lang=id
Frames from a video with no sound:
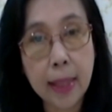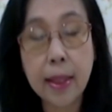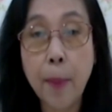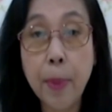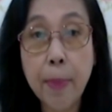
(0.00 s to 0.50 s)

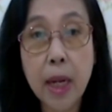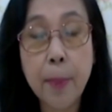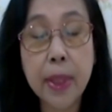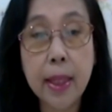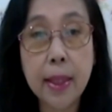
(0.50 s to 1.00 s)
Tetapi
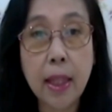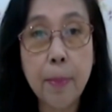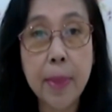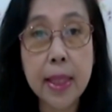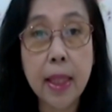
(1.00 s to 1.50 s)
pada penderita
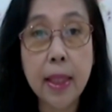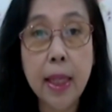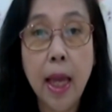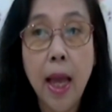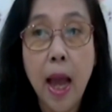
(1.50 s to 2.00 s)
TBC
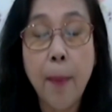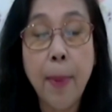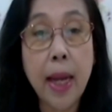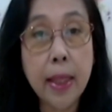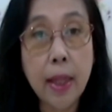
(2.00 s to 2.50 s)
ini
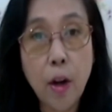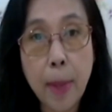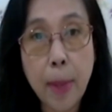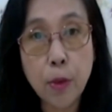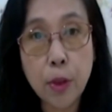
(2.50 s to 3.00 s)
apalagi
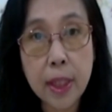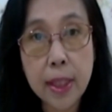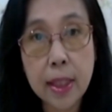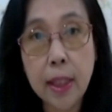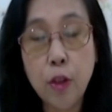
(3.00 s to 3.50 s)
kalau
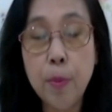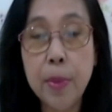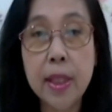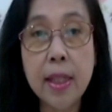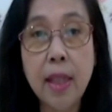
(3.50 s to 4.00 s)
malnutrisi itu
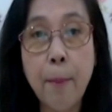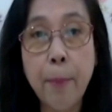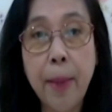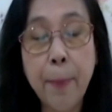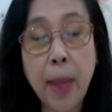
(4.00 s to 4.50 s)
bisa
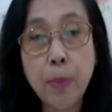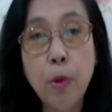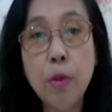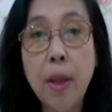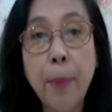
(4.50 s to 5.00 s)
sampai
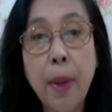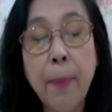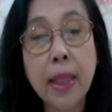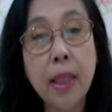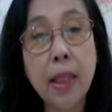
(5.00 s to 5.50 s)
40
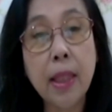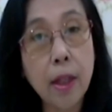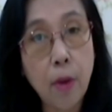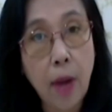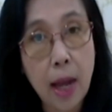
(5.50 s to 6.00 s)
sampai 45
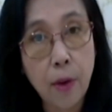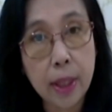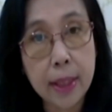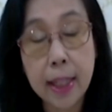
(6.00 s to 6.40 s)
kilokalori.